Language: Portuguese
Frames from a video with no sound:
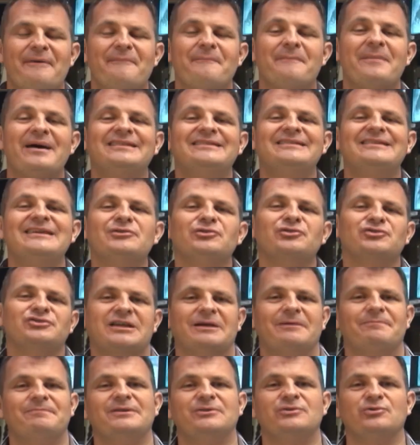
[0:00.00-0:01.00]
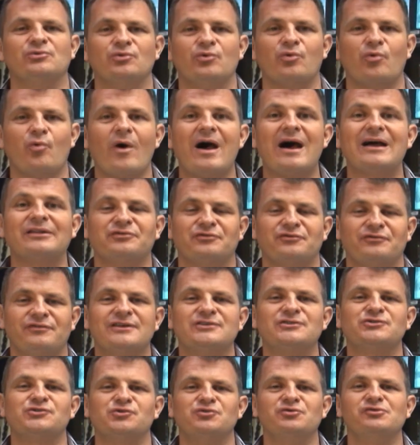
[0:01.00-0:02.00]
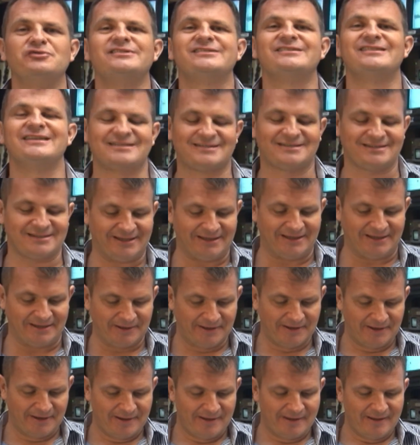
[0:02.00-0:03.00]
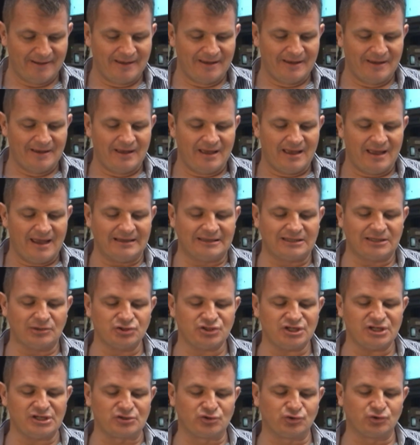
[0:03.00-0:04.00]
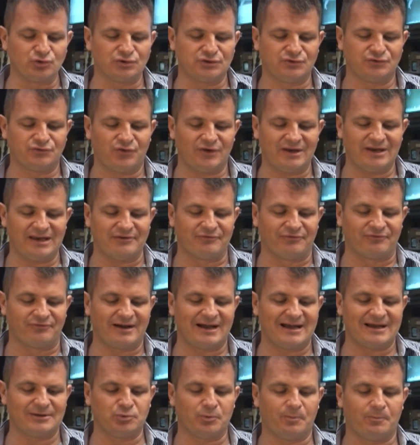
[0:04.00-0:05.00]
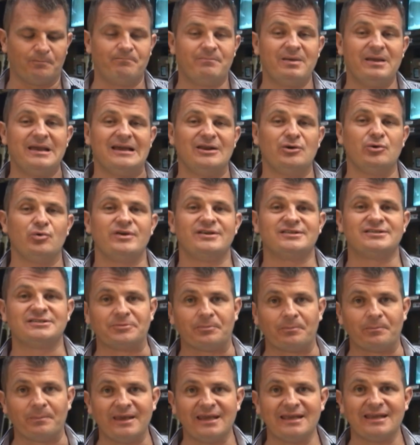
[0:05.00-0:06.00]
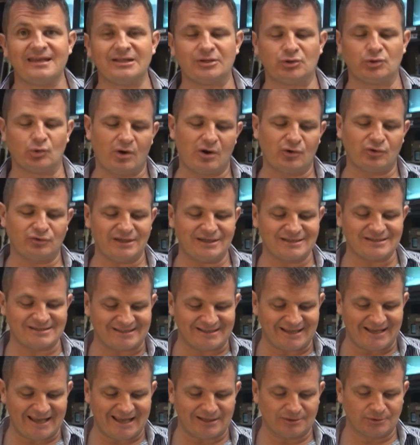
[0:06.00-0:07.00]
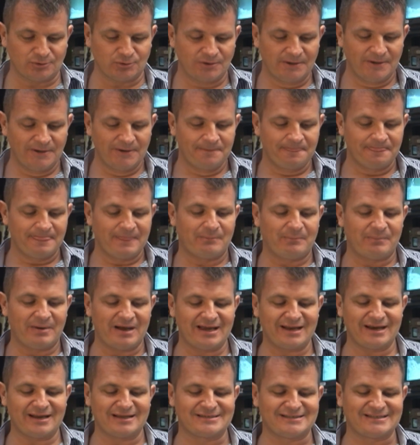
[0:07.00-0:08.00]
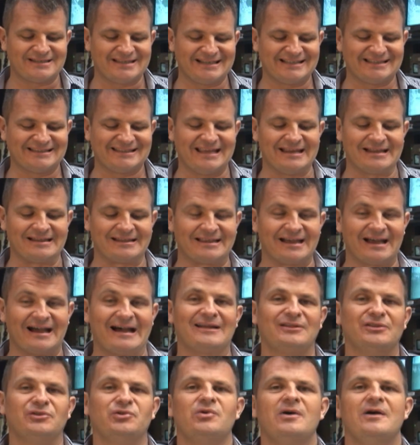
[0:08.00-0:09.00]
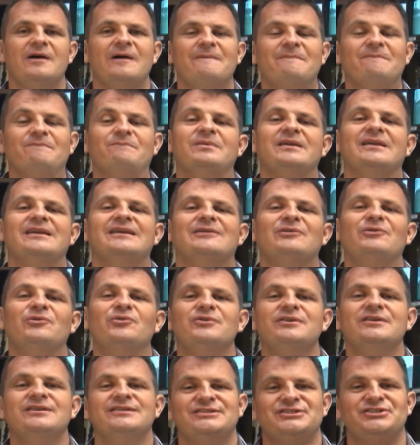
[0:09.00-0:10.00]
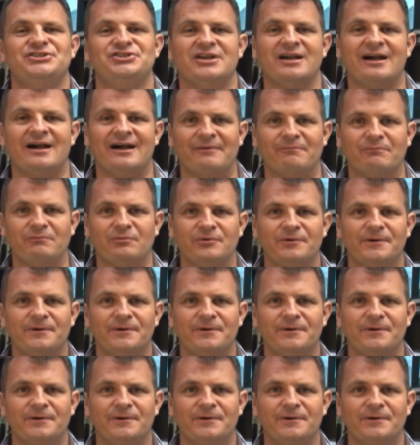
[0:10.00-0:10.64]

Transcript: Mateus capítulo 4, verso 1 diz assim: Então Jesus foi levado pelo Espírito ao deserto para ser tentado pelo diabo.